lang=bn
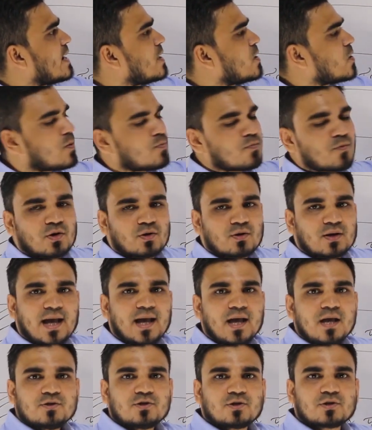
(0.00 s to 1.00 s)
একই রকম ঘটনা
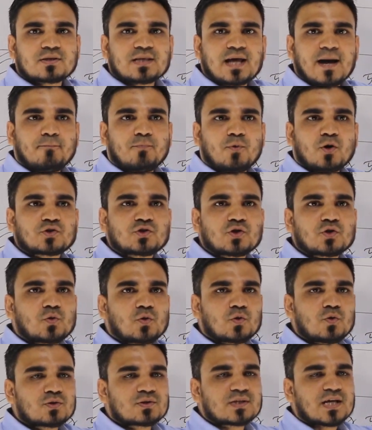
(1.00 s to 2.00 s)
যত তাপ বর্জন
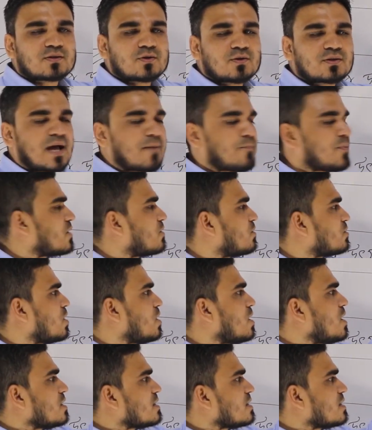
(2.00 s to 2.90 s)
করুক তাতেও তাপের কোনো